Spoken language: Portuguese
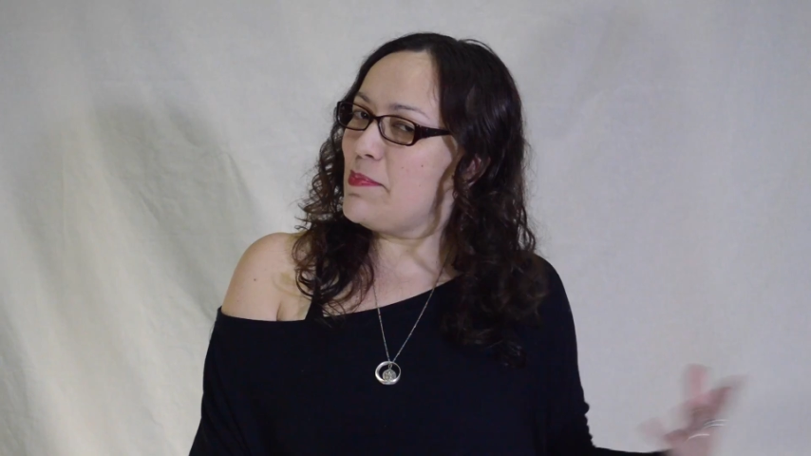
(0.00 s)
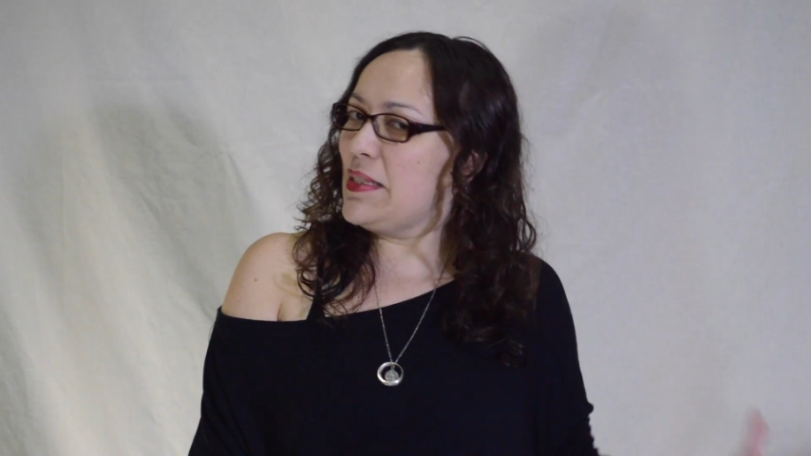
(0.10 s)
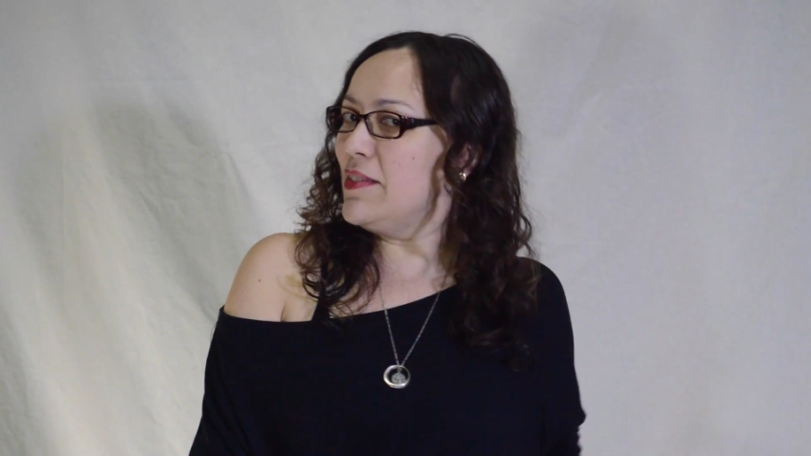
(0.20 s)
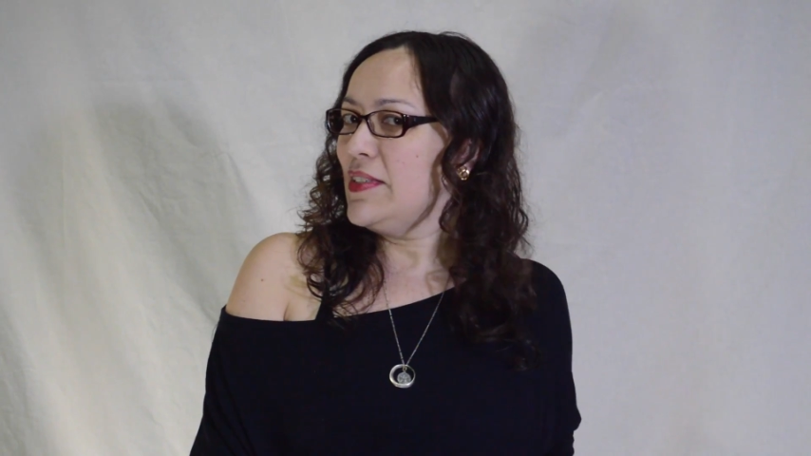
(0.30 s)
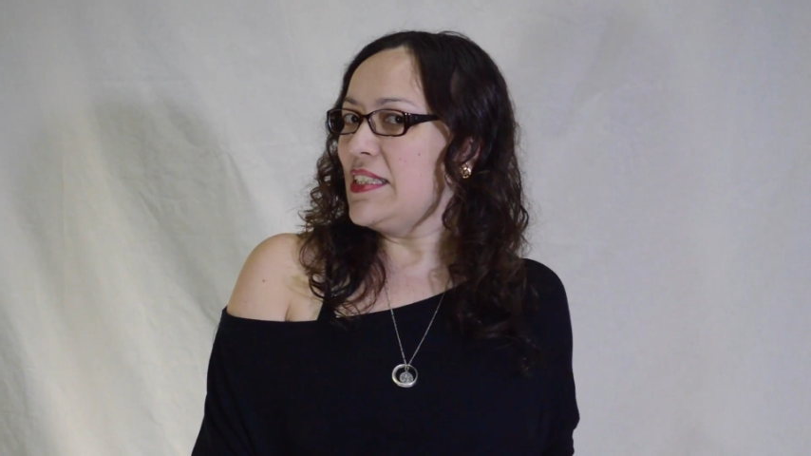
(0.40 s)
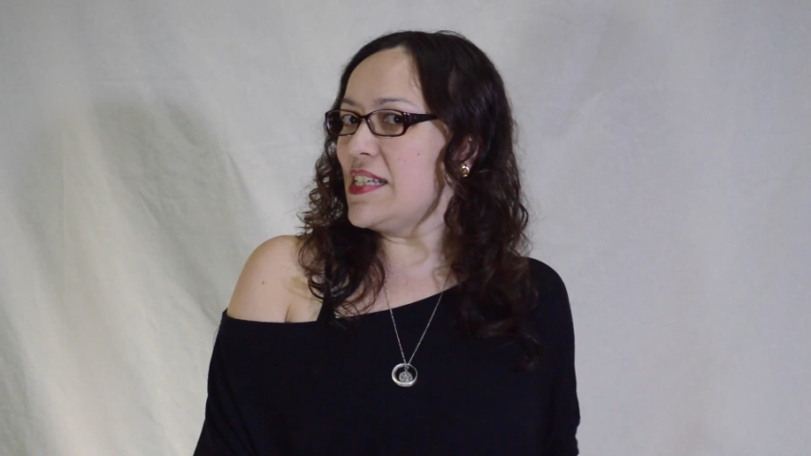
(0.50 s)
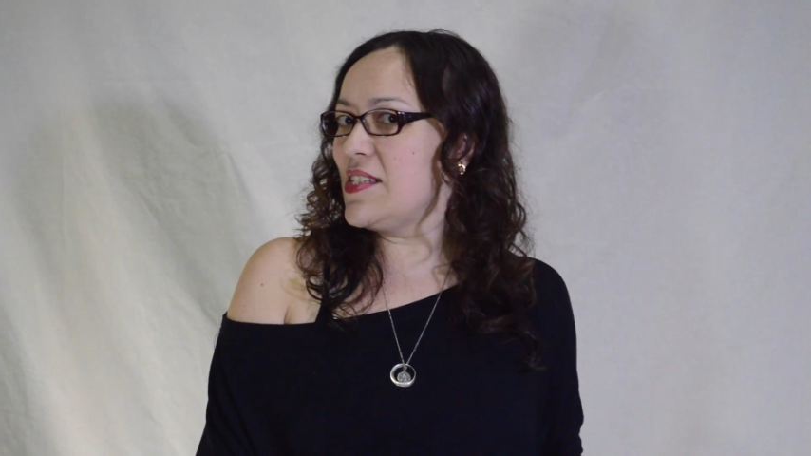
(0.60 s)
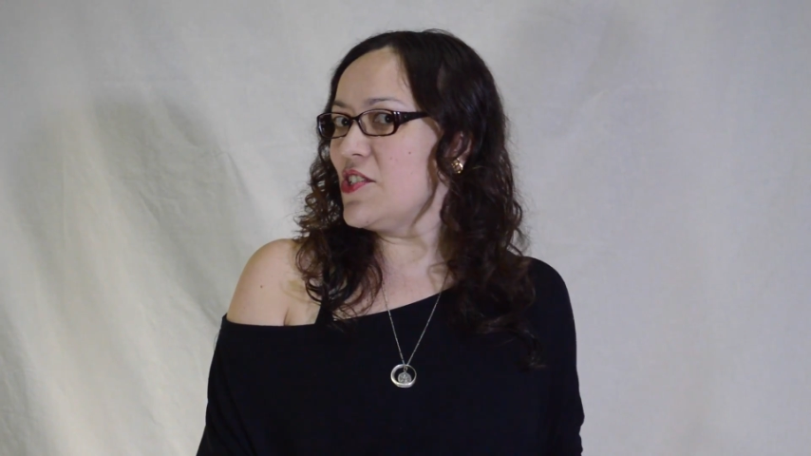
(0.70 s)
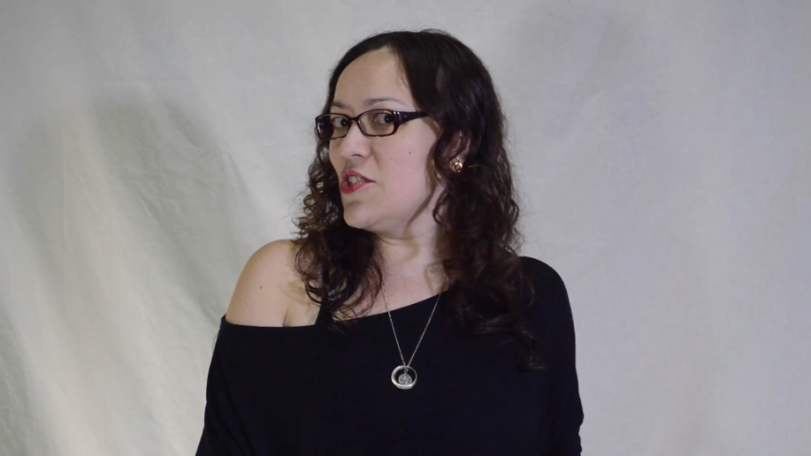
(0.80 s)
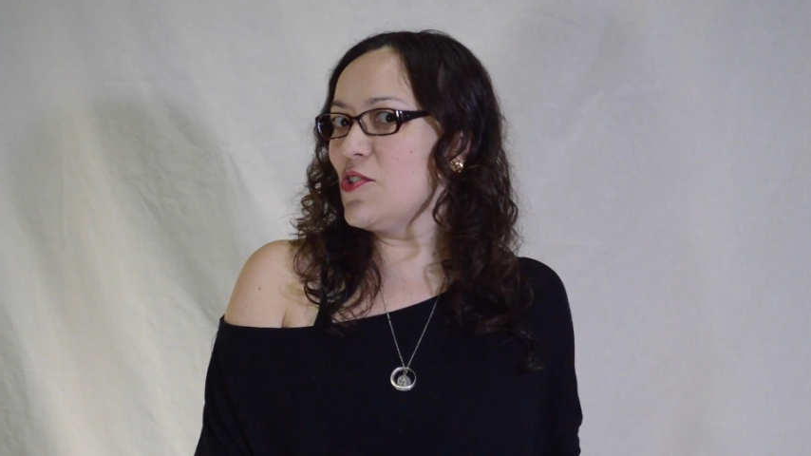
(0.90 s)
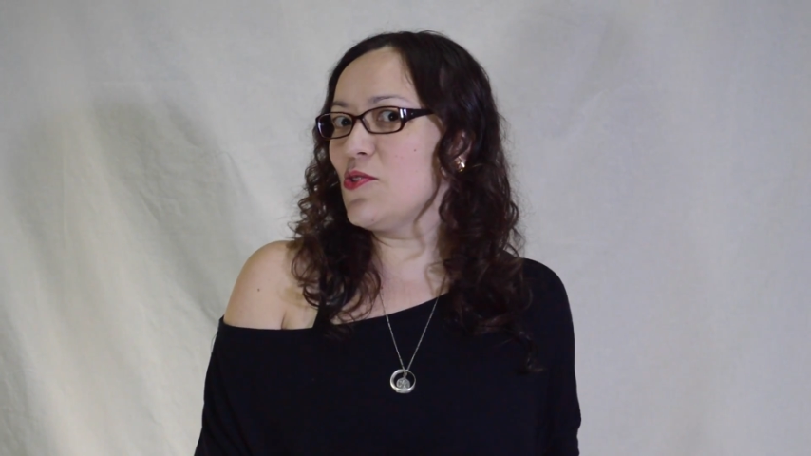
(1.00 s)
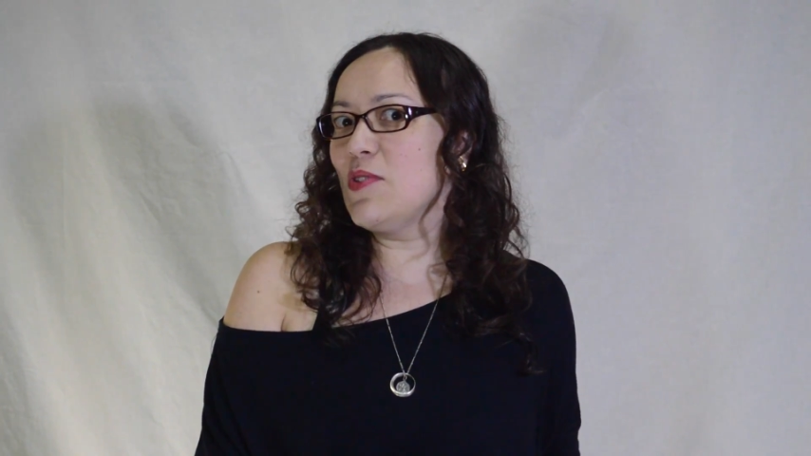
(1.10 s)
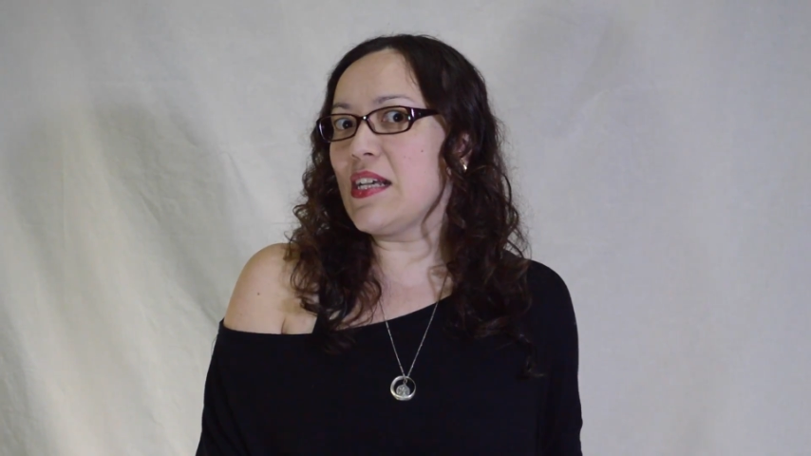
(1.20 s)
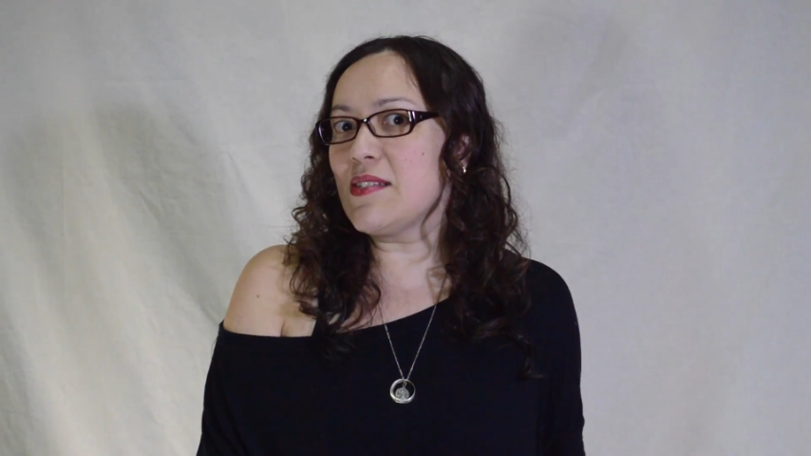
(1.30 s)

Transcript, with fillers: Bem na verdade, se a gente estudar,